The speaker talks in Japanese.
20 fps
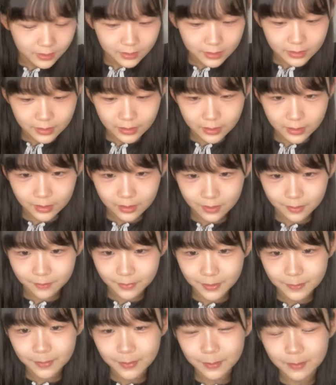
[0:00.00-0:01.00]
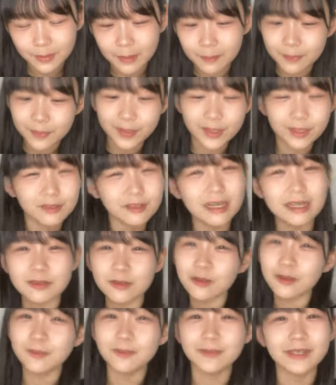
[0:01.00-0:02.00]
でなんかみやびもが「プリクラ
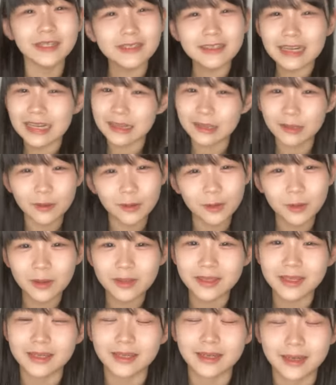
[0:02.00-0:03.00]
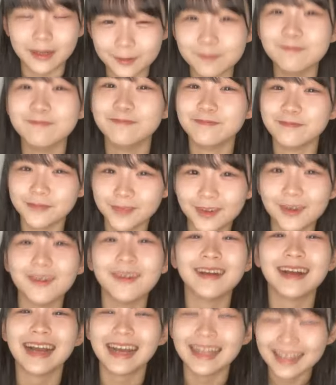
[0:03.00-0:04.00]
撮ろうプリクラ撮ろう」って言うから「うん撮ろ
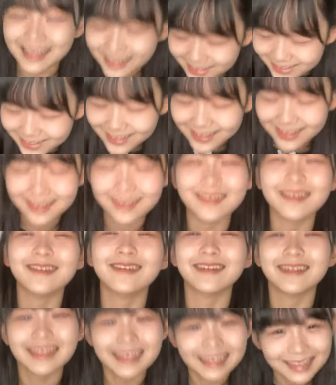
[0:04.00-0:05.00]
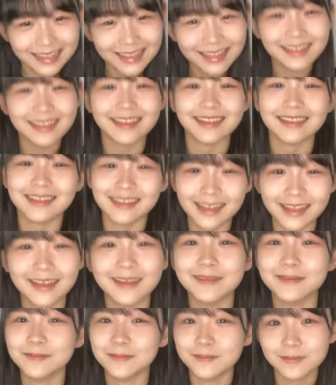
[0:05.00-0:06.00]
うかね撮ろうね」って言っ
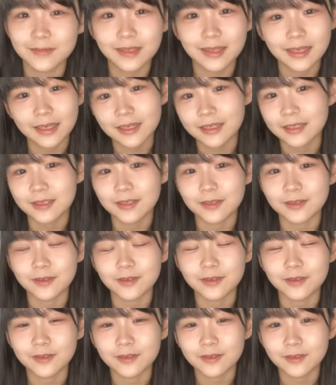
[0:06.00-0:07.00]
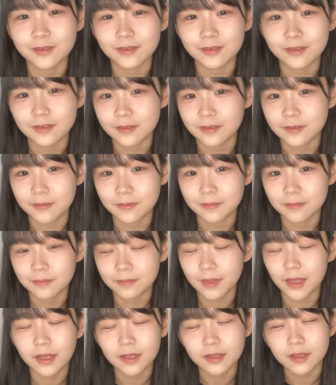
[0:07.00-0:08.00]
てそ
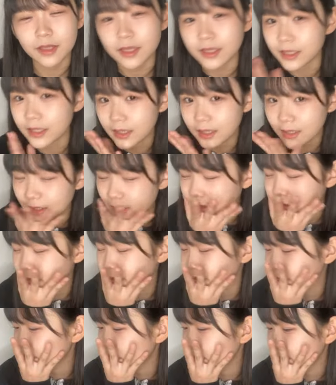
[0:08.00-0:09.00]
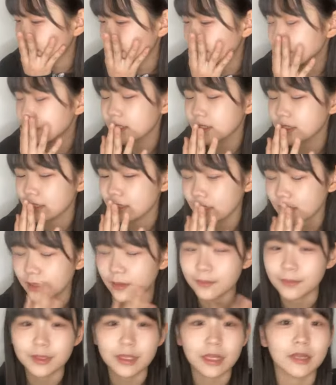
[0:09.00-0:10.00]
うな何人かだったら忘れちゃった
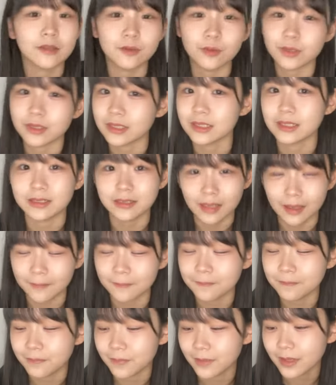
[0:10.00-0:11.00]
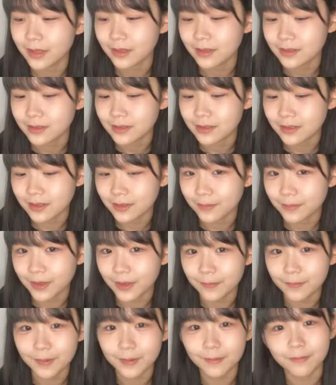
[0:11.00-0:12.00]
けどみんなで撮りに行ってそれで
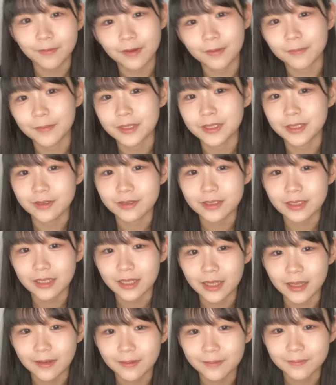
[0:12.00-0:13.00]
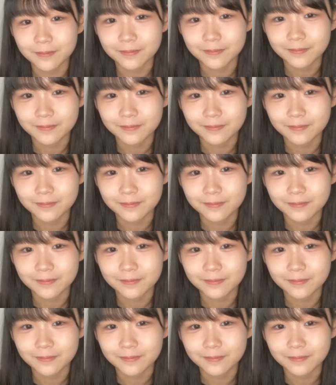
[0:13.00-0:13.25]
ミヤビームがめちゃくちゃね